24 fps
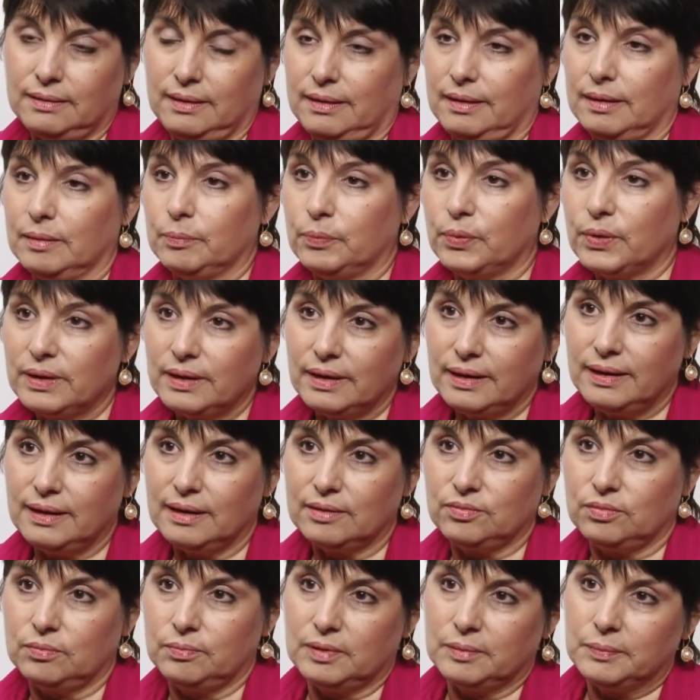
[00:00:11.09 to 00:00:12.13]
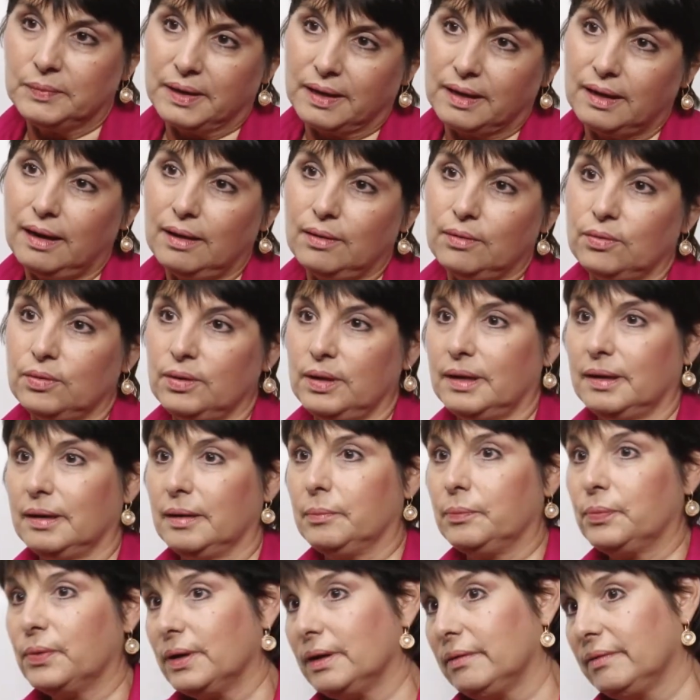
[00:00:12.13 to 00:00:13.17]
de que puedes ir al supermercado, de que
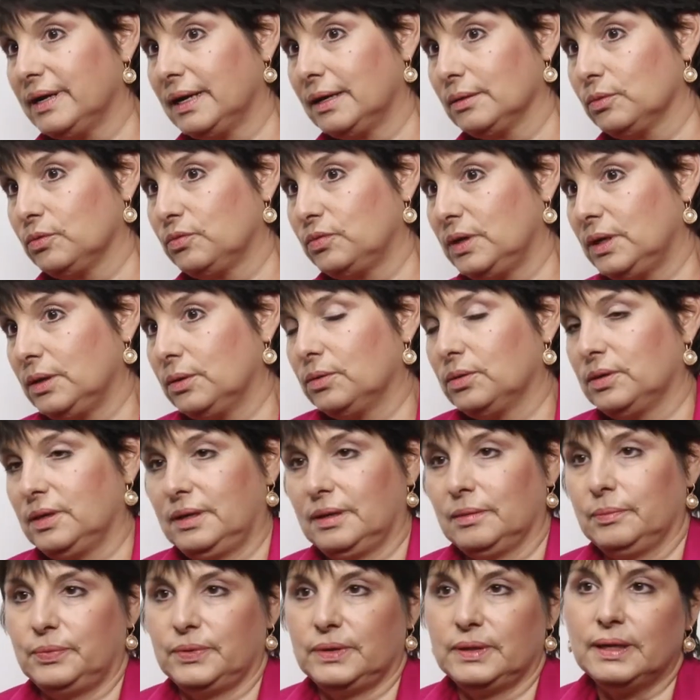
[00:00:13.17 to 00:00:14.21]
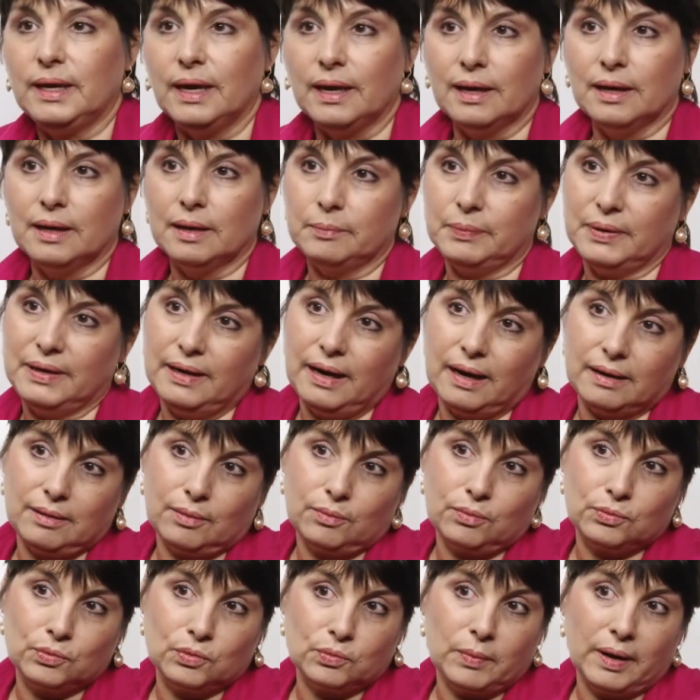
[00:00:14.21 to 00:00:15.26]
puedes ver a tus hijos, de que puedes pelearte
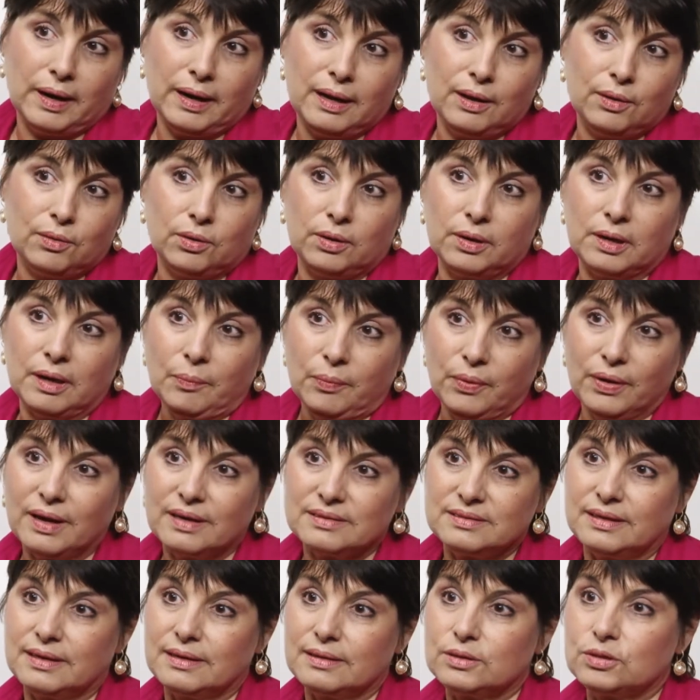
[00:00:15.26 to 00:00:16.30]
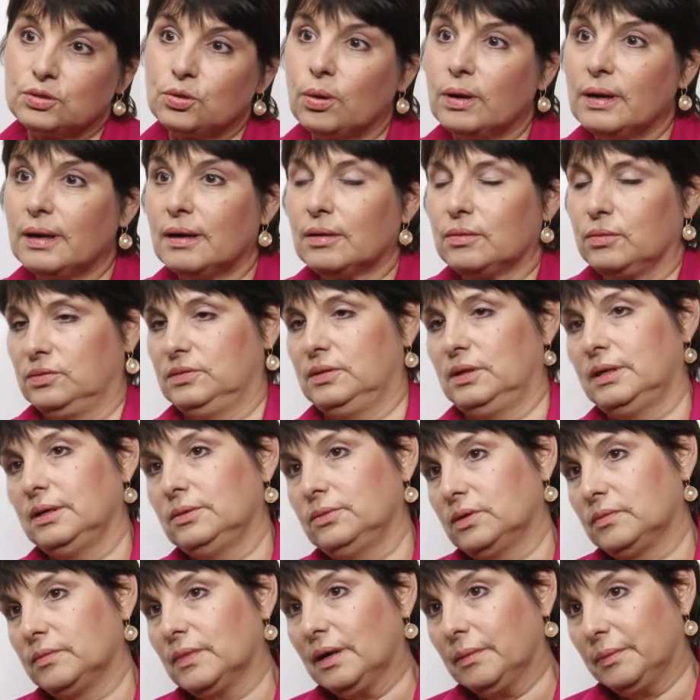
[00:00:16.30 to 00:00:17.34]
con tu marido, de que puedes hacer todas las cosas que
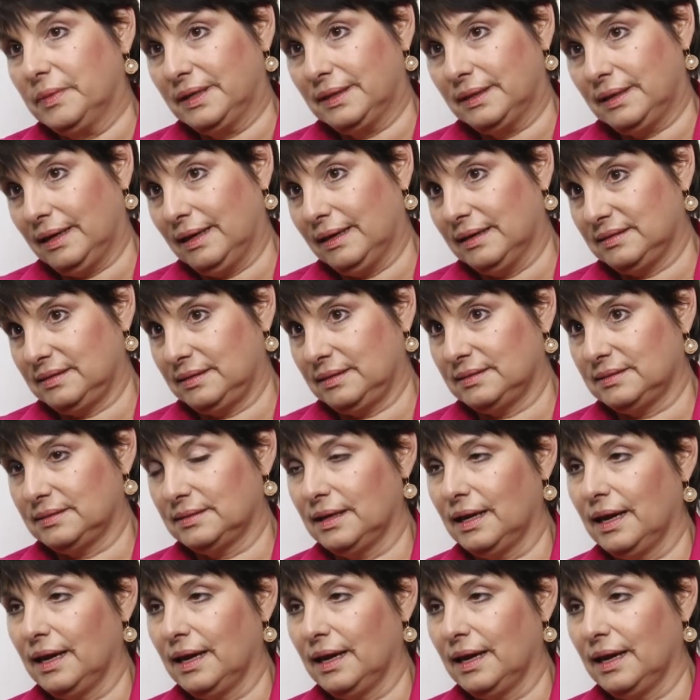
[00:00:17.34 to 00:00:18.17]
normalmente haces.